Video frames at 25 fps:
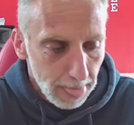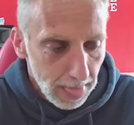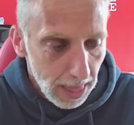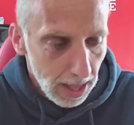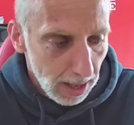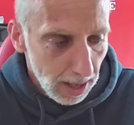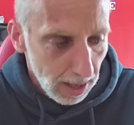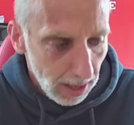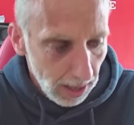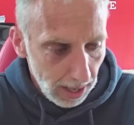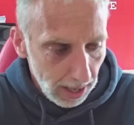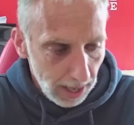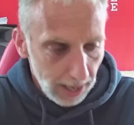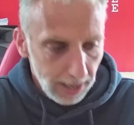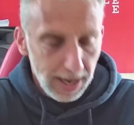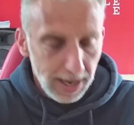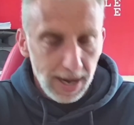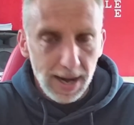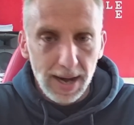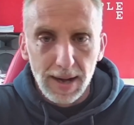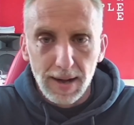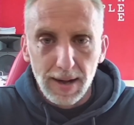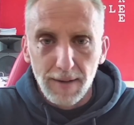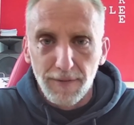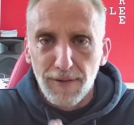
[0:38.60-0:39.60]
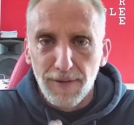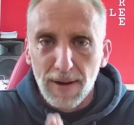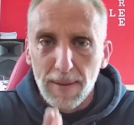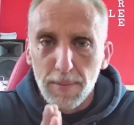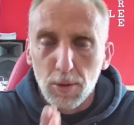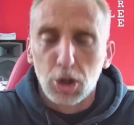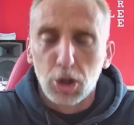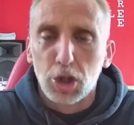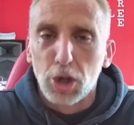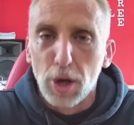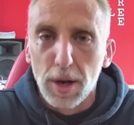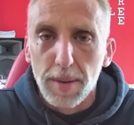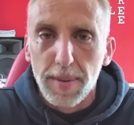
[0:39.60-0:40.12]
en el,
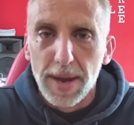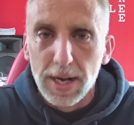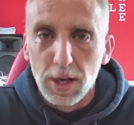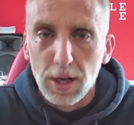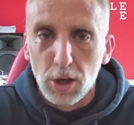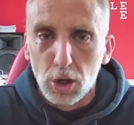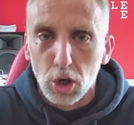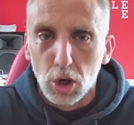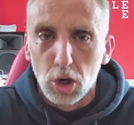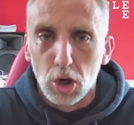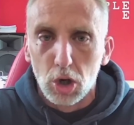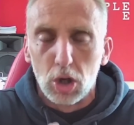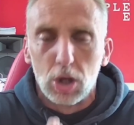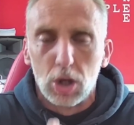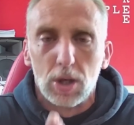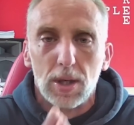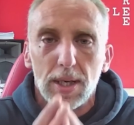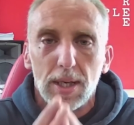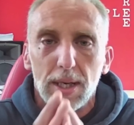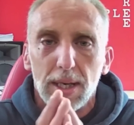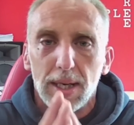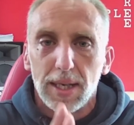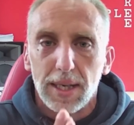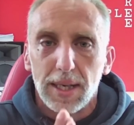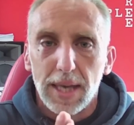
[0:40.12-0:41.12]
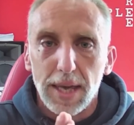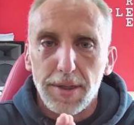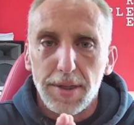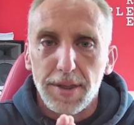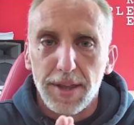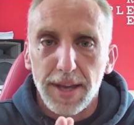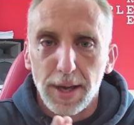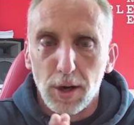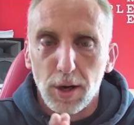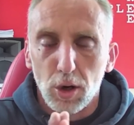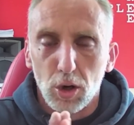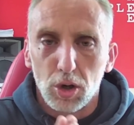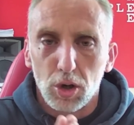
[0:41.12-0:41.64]
famoso evento que
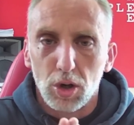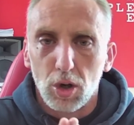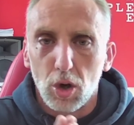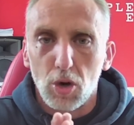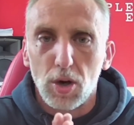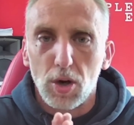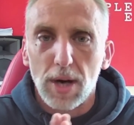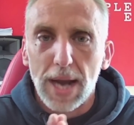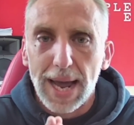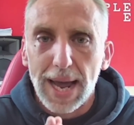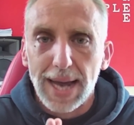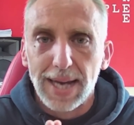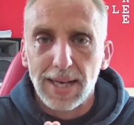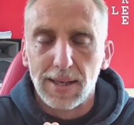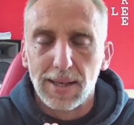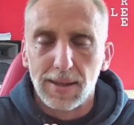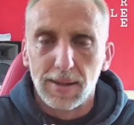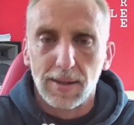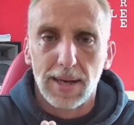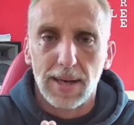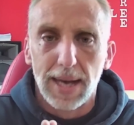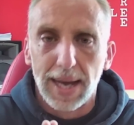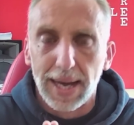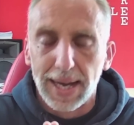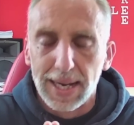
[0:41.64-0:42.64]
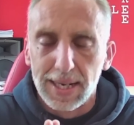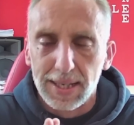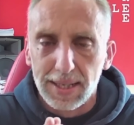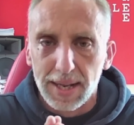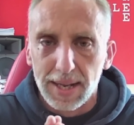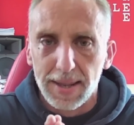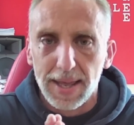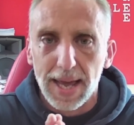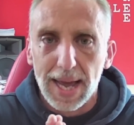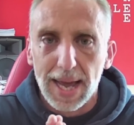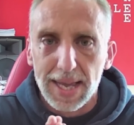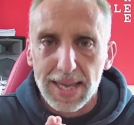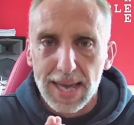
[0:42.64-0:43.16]
hicieron online la gente de
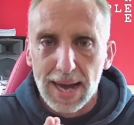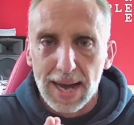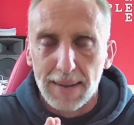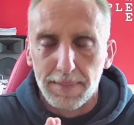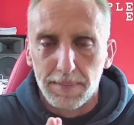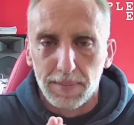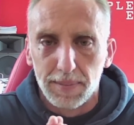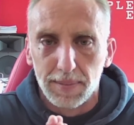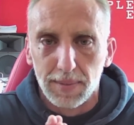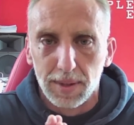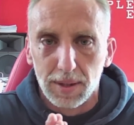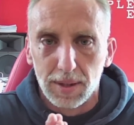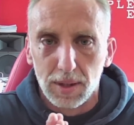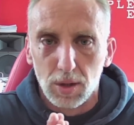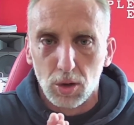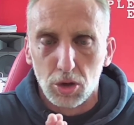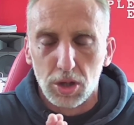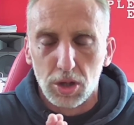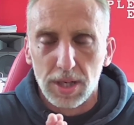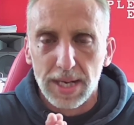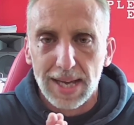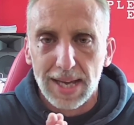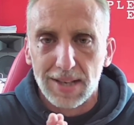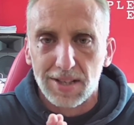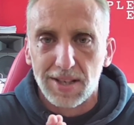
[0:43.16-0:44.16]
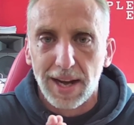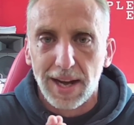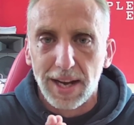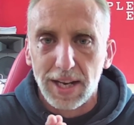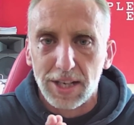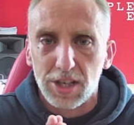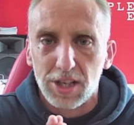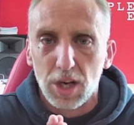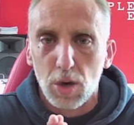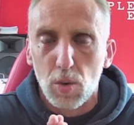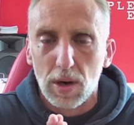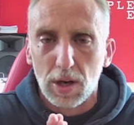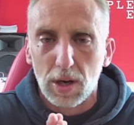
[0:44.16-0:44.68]
Yam los días 3
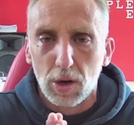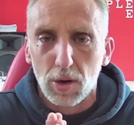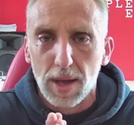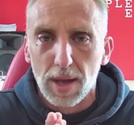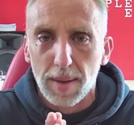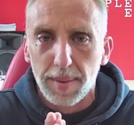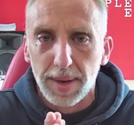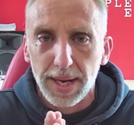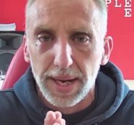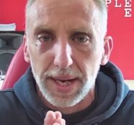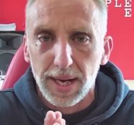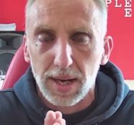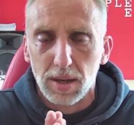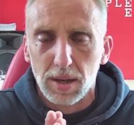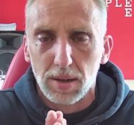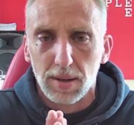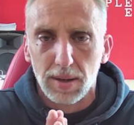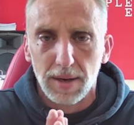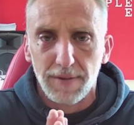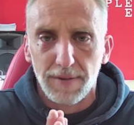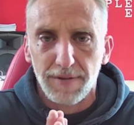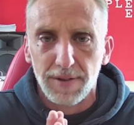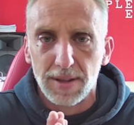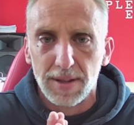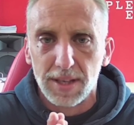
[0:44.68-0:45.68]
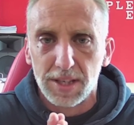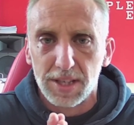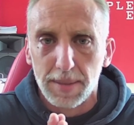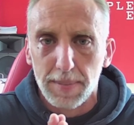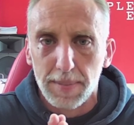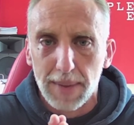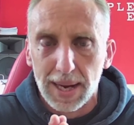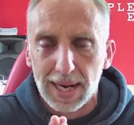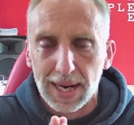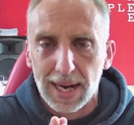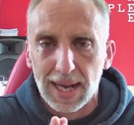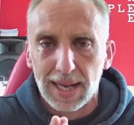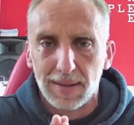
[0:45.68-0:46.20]
y 4 de abril, el fin de
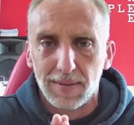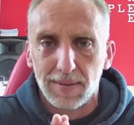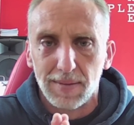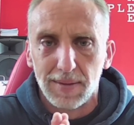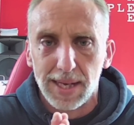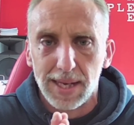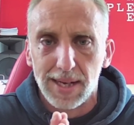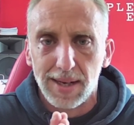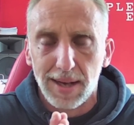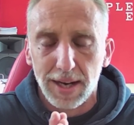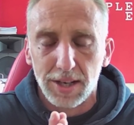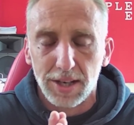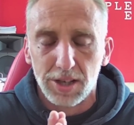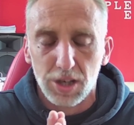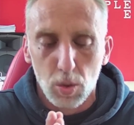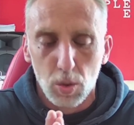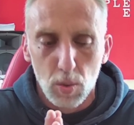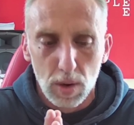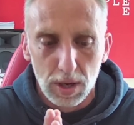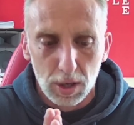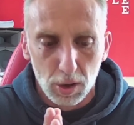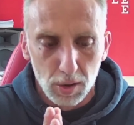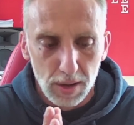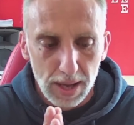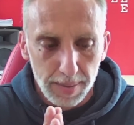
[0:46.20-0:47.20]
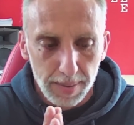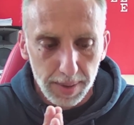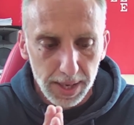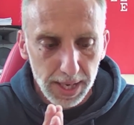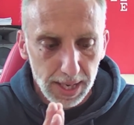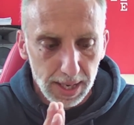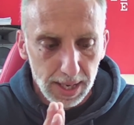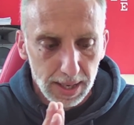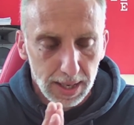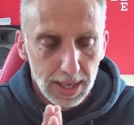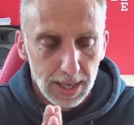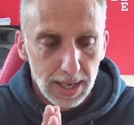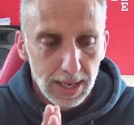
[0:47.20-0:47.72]
semana del 3 y 4 de
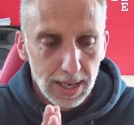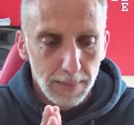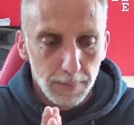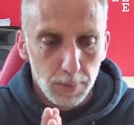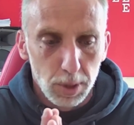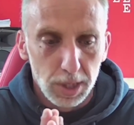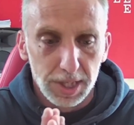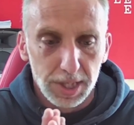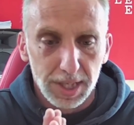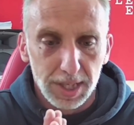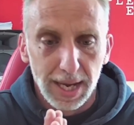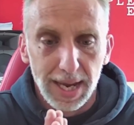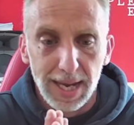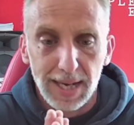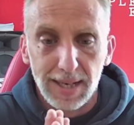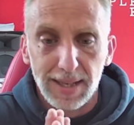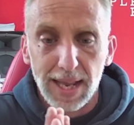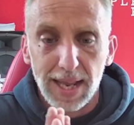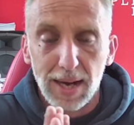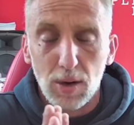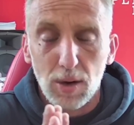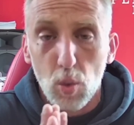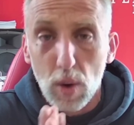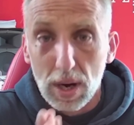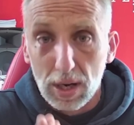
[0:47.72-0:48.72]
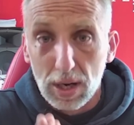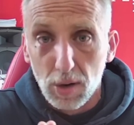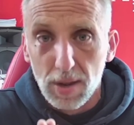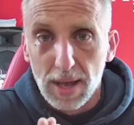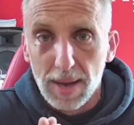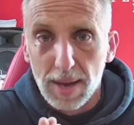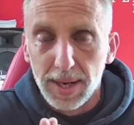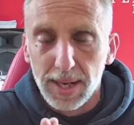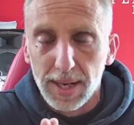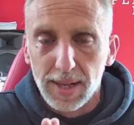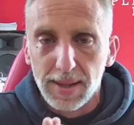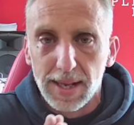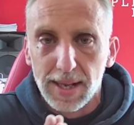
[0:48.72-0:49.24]
abril, pues el del 4 de
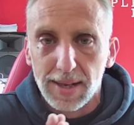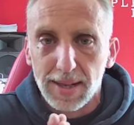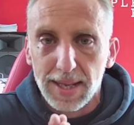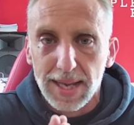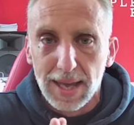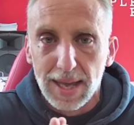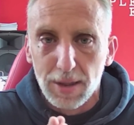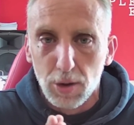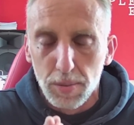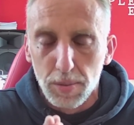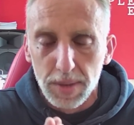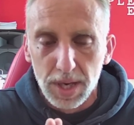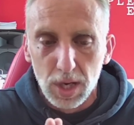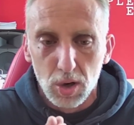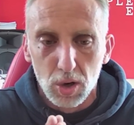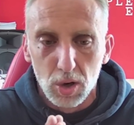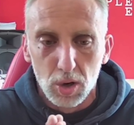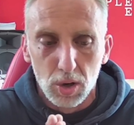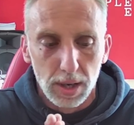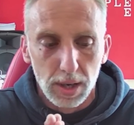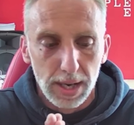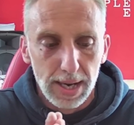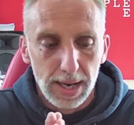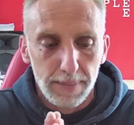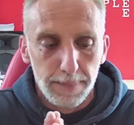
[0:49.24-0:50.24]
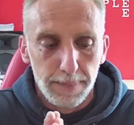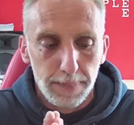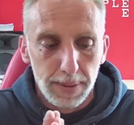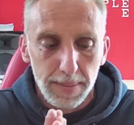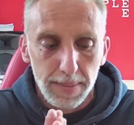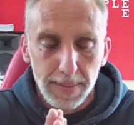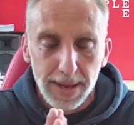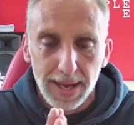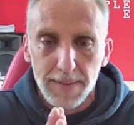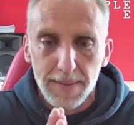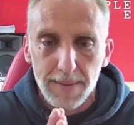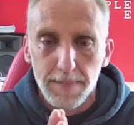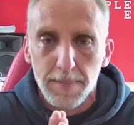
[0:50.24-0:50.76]
abril, del día domingo, el
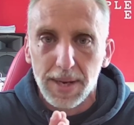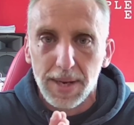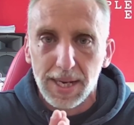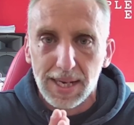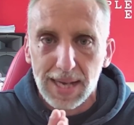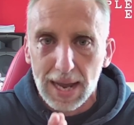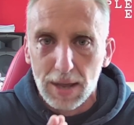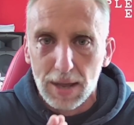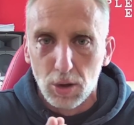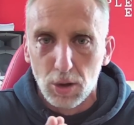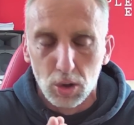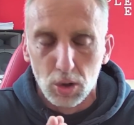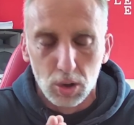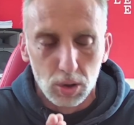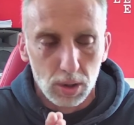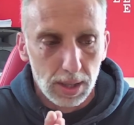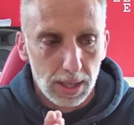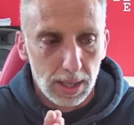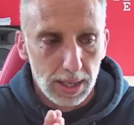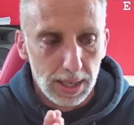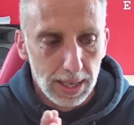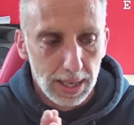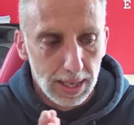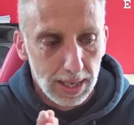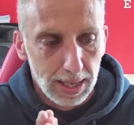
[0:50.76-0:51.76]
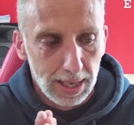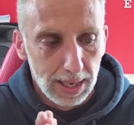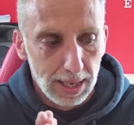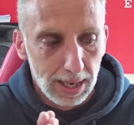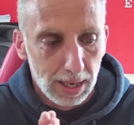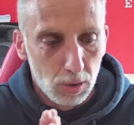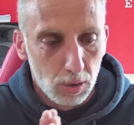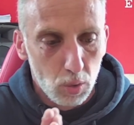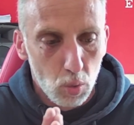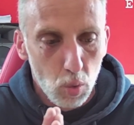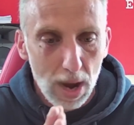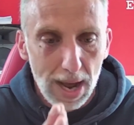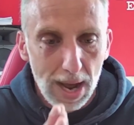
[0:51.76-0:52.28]
primer invitado eh,
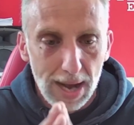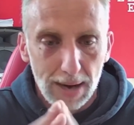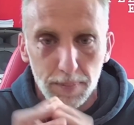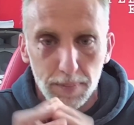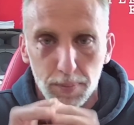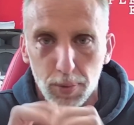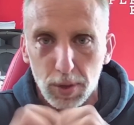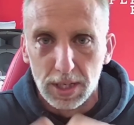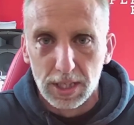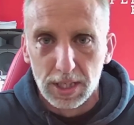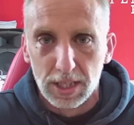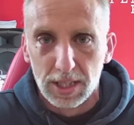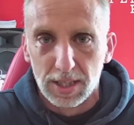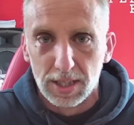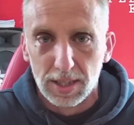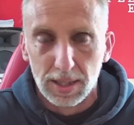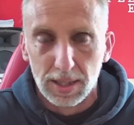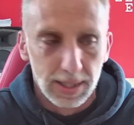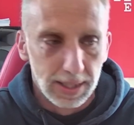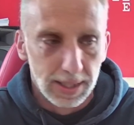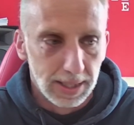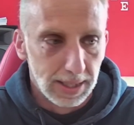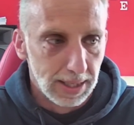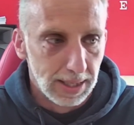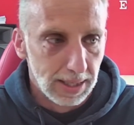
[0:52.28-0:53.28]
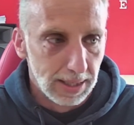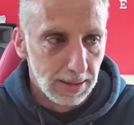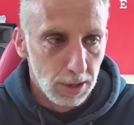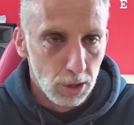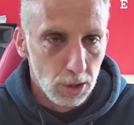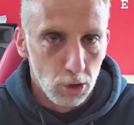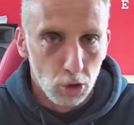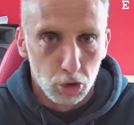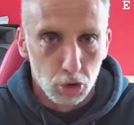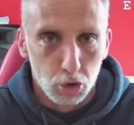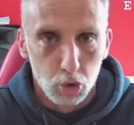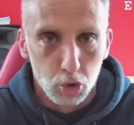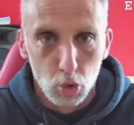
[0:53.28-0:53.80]
al cual pues dio
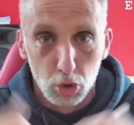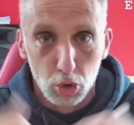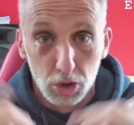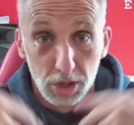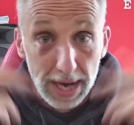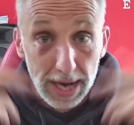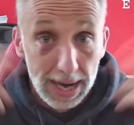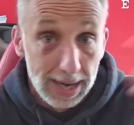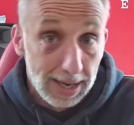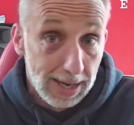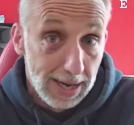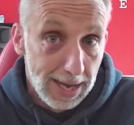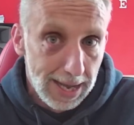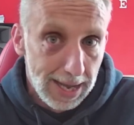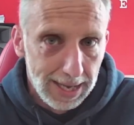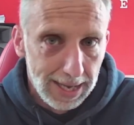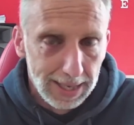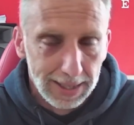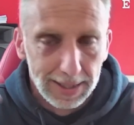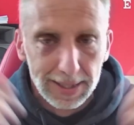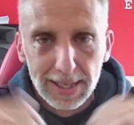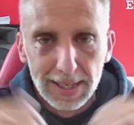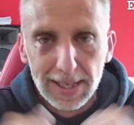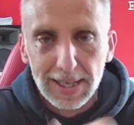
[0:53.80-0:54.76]
su charla,